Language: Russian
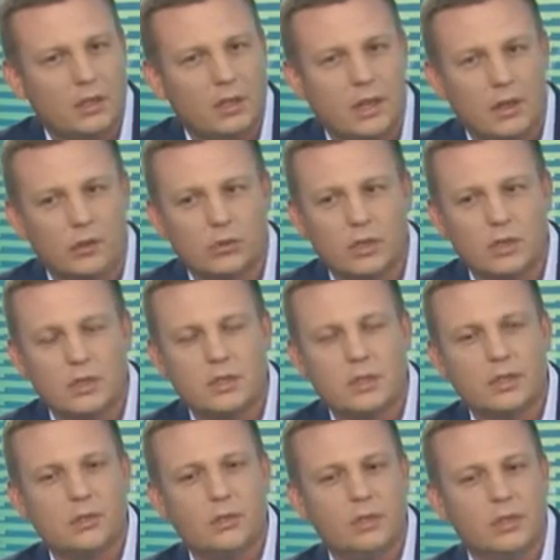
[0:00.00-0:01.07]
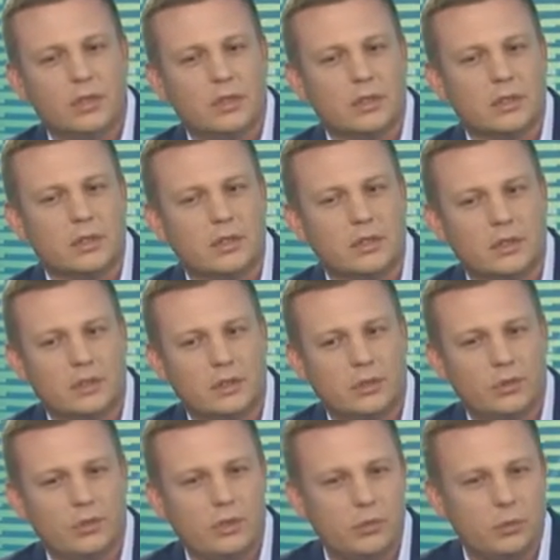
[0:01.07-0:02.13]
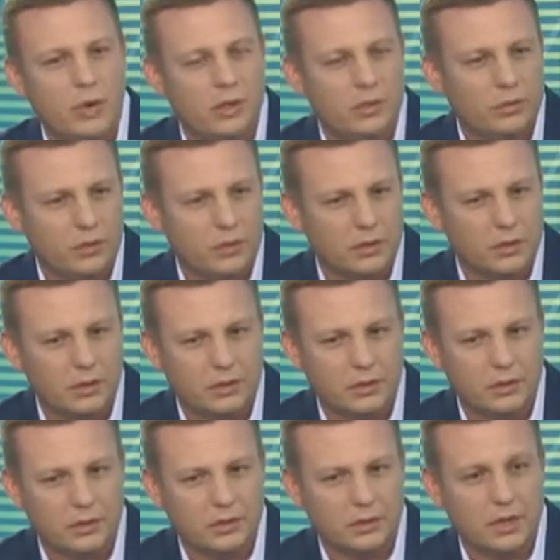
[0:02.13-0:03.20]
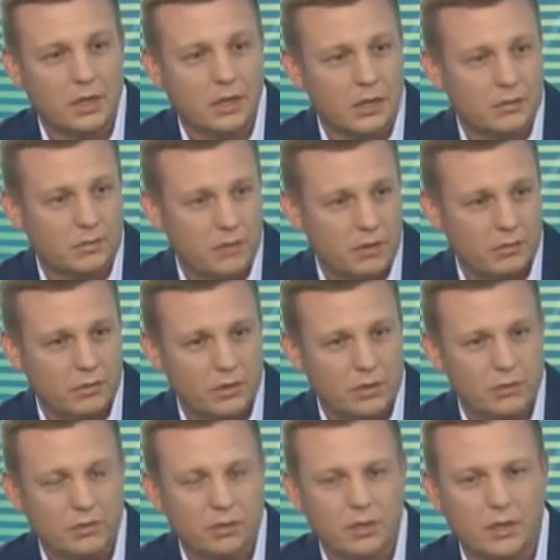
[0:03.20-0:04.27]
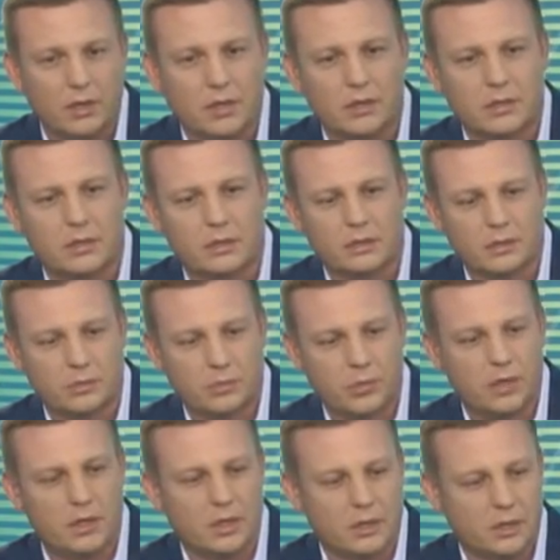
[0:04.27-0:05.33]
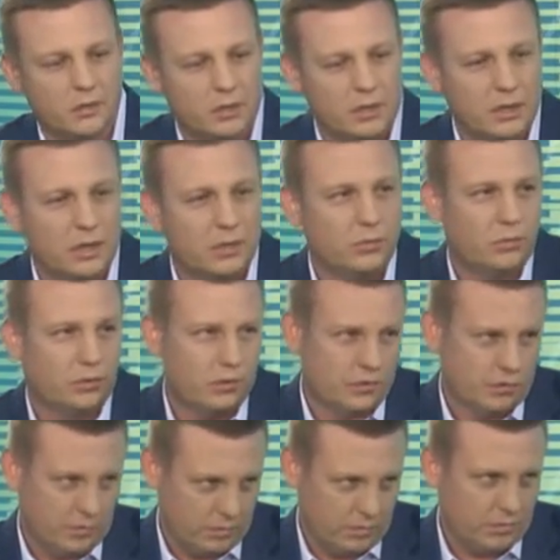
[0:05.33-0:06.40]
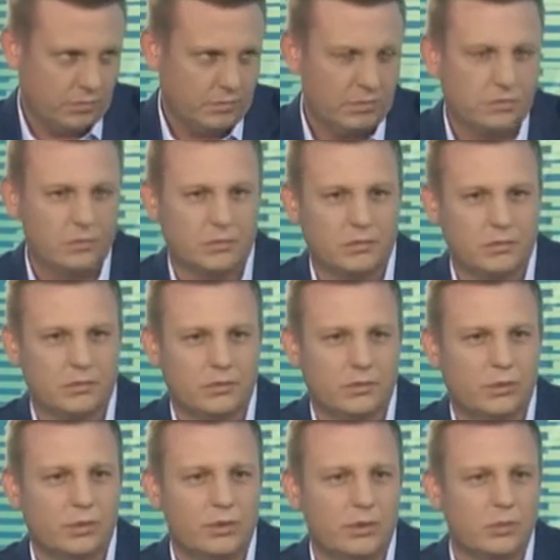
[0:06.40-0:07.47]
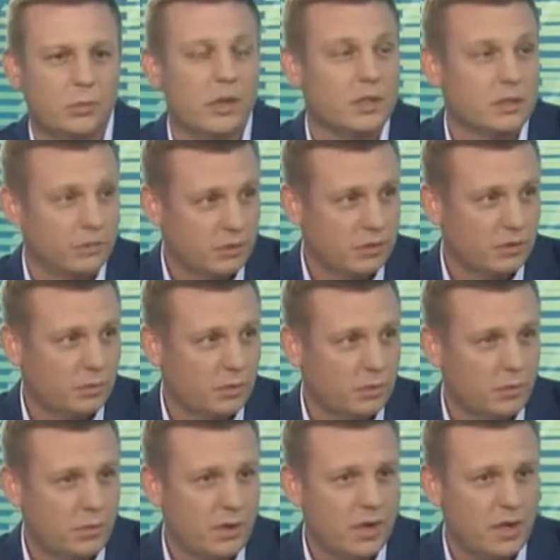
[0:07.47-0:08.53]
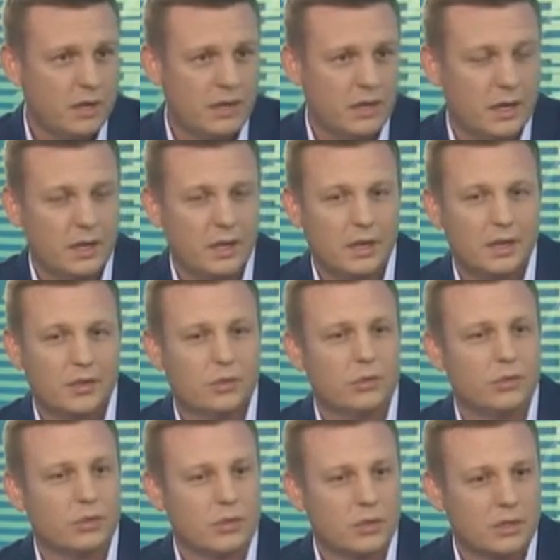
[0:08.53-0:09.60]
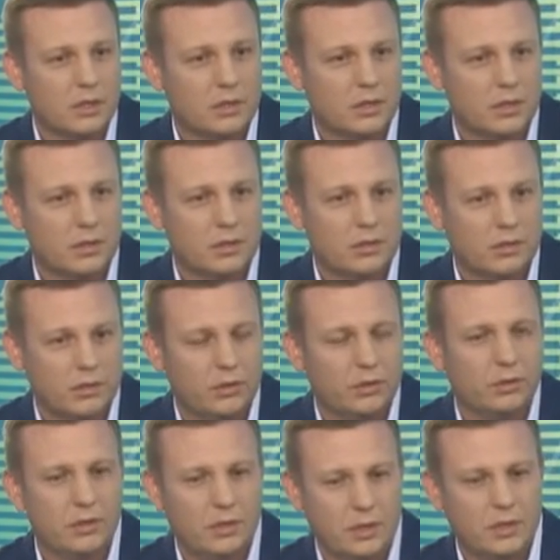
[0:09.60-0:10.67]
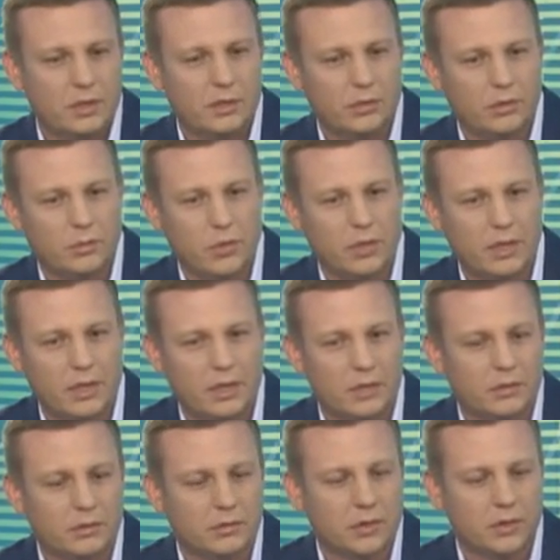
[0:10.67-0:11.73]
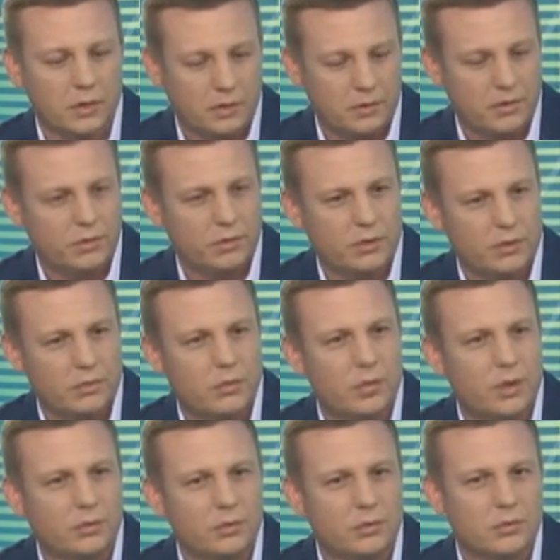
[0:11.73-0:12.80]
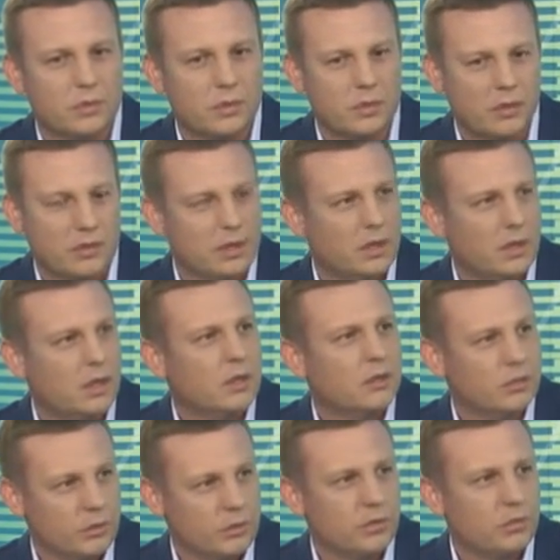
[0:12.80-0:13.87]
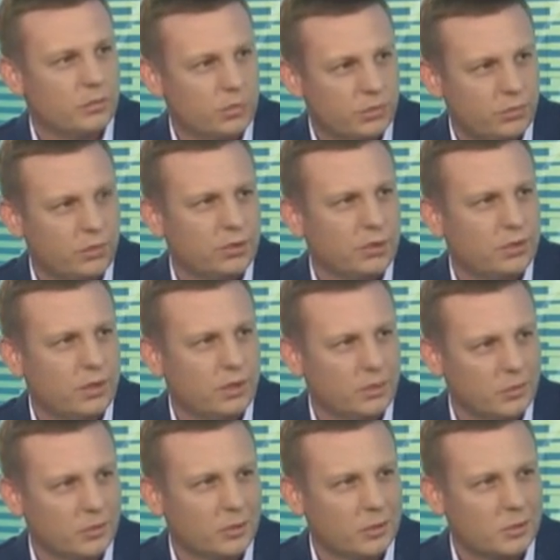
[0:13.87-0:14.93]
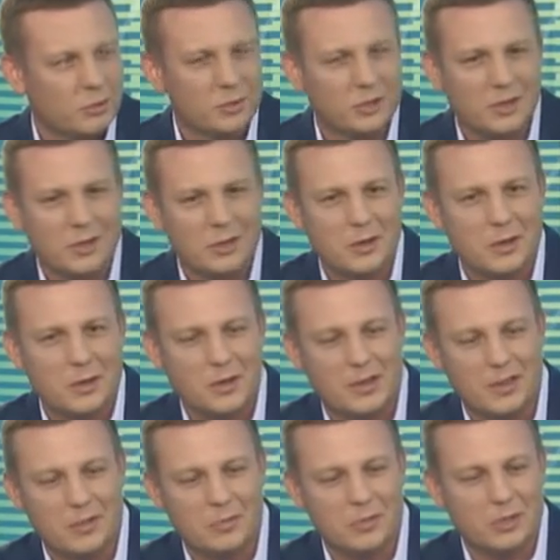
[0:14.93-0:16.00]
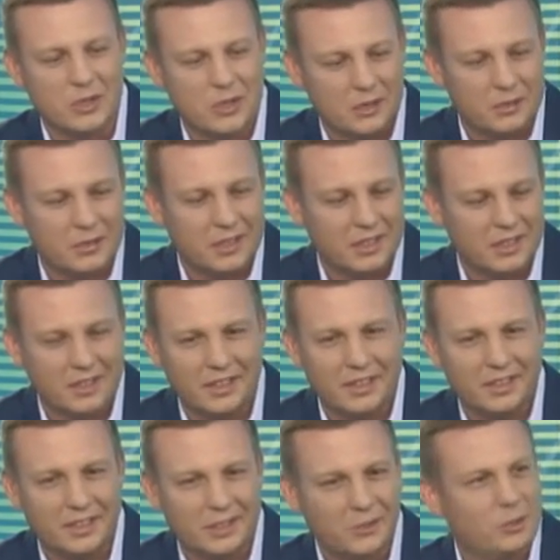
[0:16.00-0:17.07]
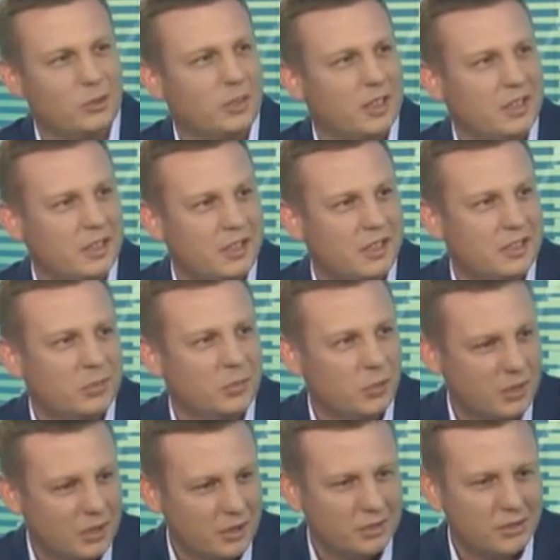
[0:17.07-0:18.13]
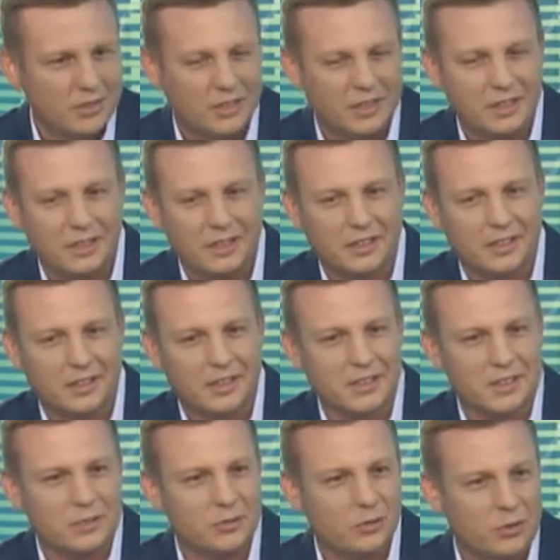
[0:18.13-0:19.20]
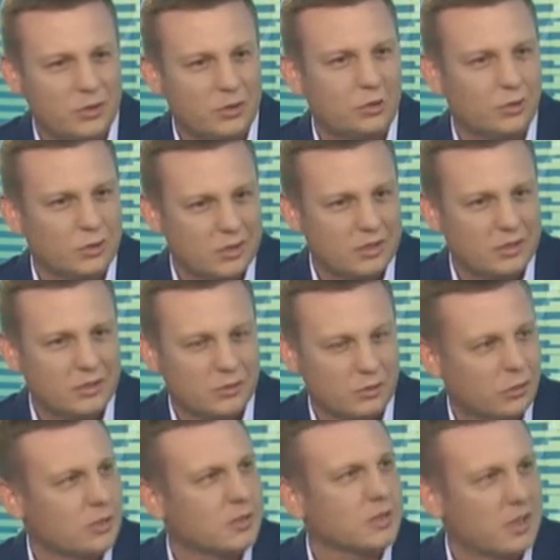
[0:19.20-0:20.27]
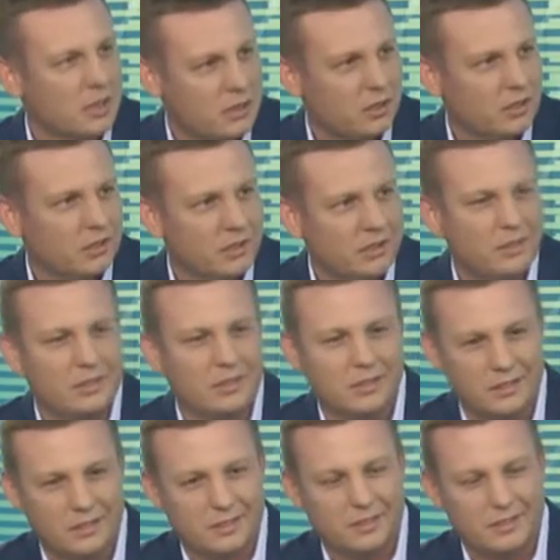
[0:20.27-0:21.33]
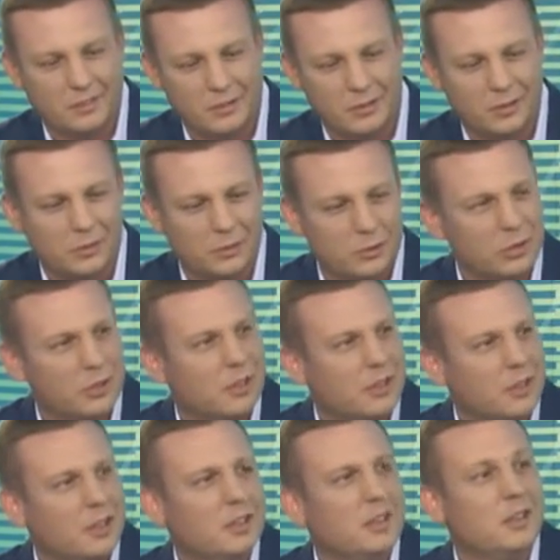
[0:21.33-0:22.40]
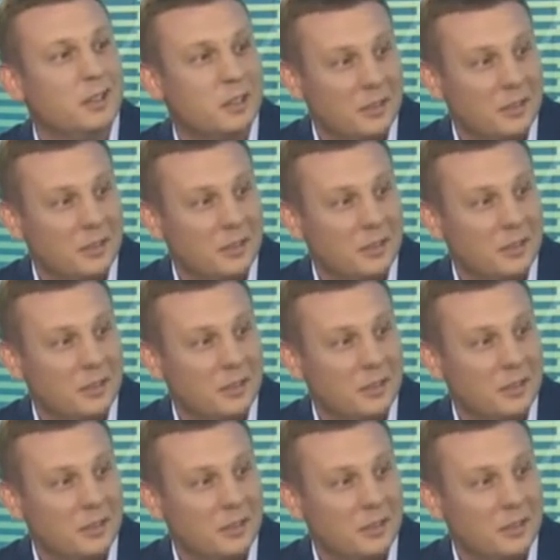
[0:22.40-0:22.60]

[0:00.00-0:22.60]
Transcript: Да, у нас ежегодно э, турнир проходит э, как раз в августе, вот как раз э, 15 числа будет э, турнир производственных предприятий. Он тоже стал традиционный, вот третий год подряд, вот как раз в августе мы проводим среди взрослых мужчин, потому что они э, обижаются, когда играют только дети, и пытаются доказать, что они тоже что-то значат. И, и что-то тоже, умеют, главное.